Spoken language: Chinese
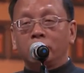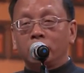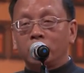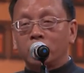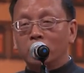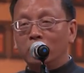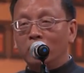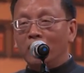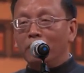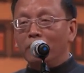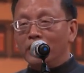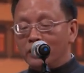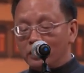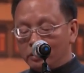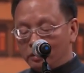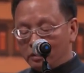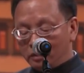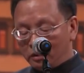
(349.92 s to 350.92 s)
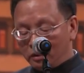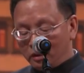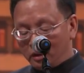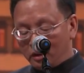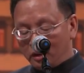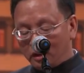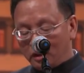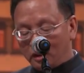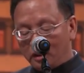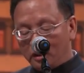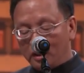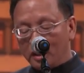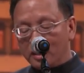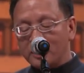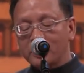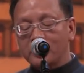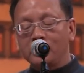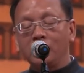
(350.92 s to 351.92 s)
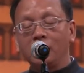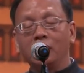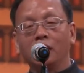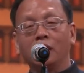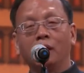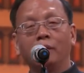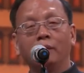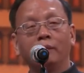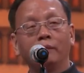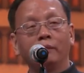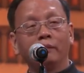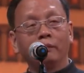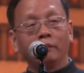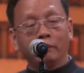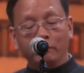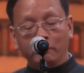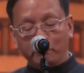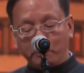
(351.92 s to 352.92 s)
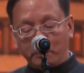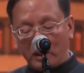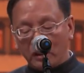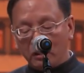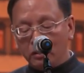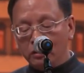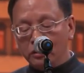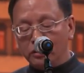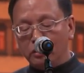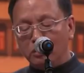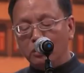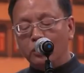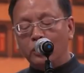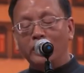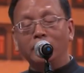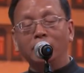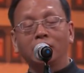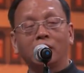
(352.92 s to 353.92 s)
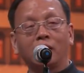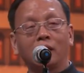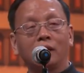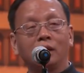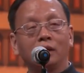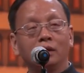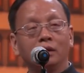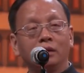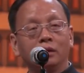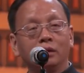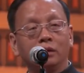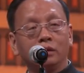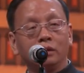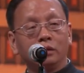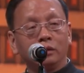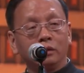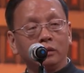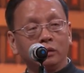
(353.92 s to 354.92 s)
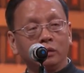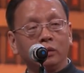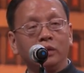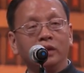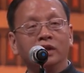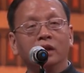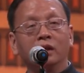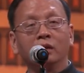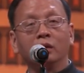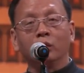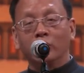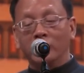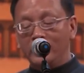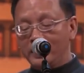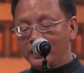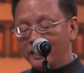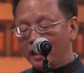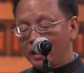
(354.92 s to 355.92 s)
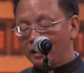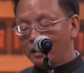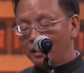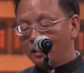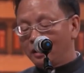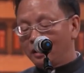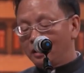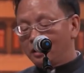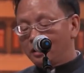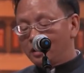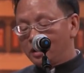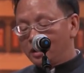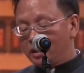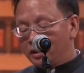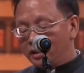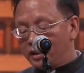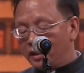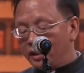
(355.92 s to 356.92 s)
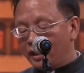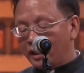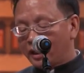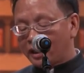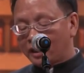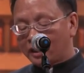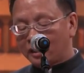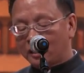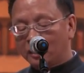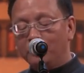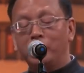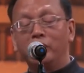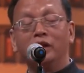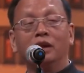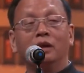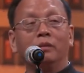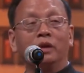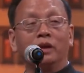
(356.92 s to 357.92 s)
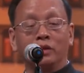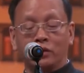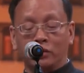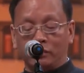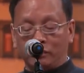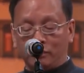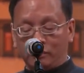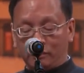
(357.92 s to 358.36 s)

中华民族也是一个包容宽大、与人为善、热爱和平的民族。